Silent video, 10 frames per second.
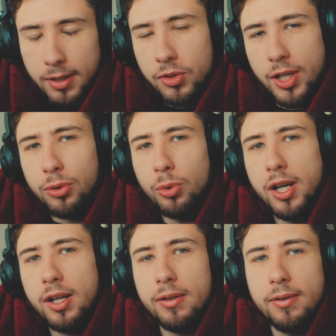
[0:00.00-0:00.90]

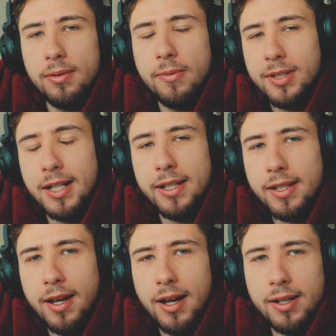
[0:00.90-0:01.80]
Żartuję. Wcale
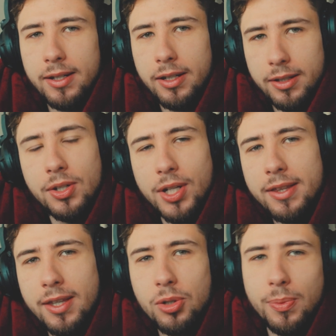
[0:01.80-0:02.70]
nie, ale
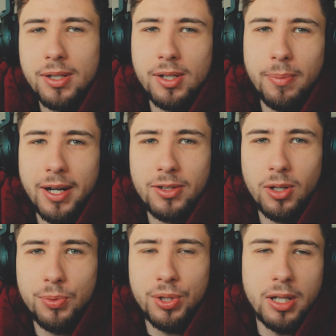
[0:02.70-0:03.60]
dzisiaj też będzie
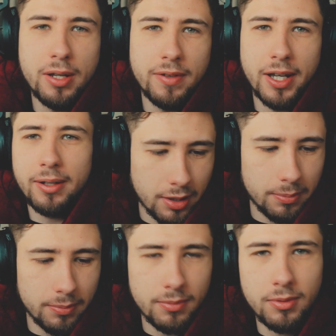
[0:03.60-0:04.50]
bardzo obrzydliwie.
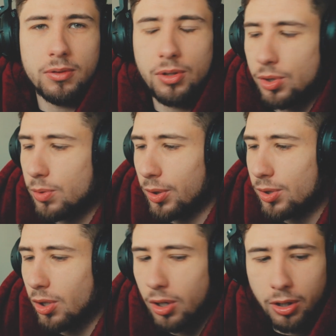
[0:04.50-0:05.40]
Jestem dosyć
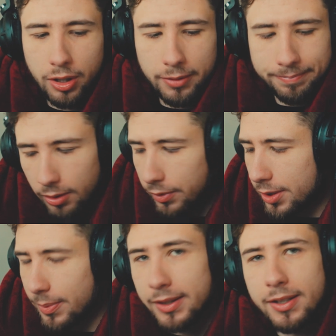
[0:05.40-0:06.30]
mocno chory,
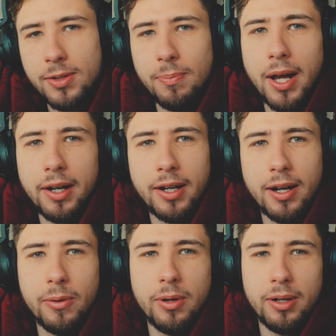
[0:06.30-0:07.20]
więc będę
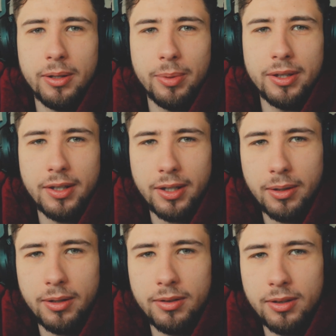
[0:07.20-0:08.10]
smarkał, będę,
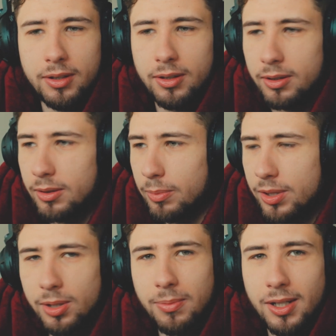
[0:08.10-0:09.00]
yy,
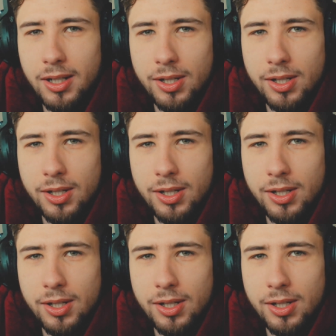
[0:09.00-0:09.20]
będzie mi